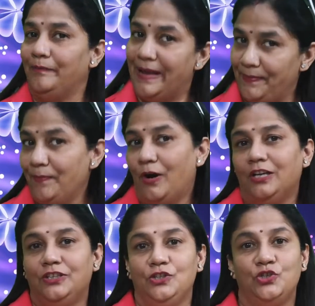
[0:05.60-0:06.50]
मैं भी
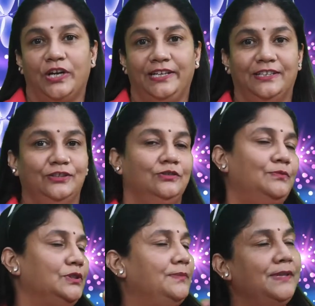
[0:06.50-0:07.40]
बहुत एंजॉय कर रही हूँ
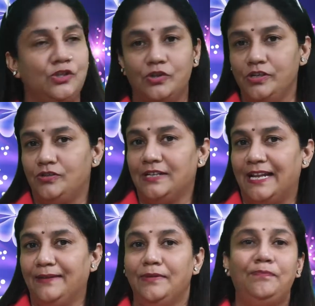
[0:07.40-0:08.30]
मुझे भी स्टोरी
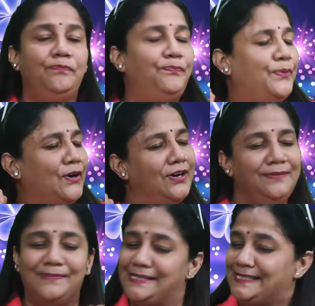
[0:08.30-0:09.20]
सुनाने में बहुत
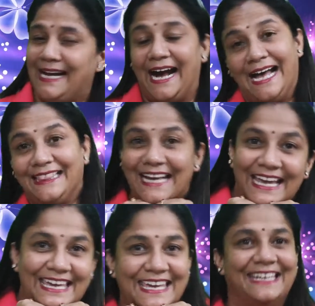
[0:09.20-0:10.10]
मजा आता
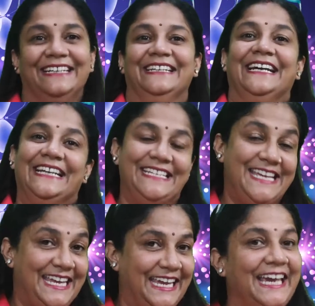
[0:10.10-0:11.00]
है
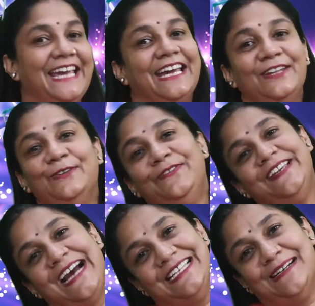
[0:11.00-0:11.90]
ठीक है तो
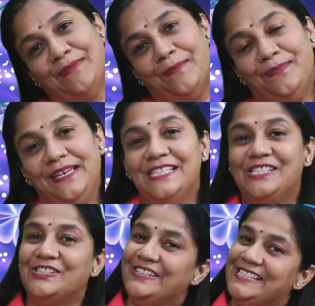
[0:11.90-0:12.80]
फिर आज हम अपनी
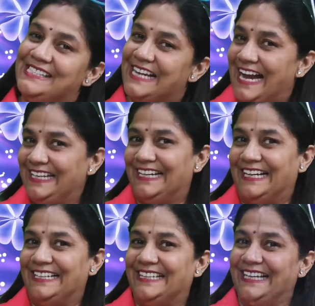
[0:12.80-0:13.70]
स्टोरी स्टार्ट
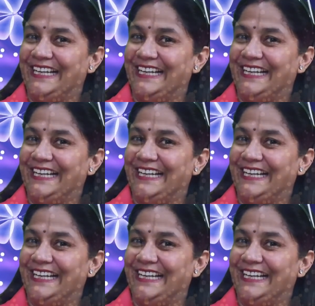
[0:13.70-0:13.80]
करते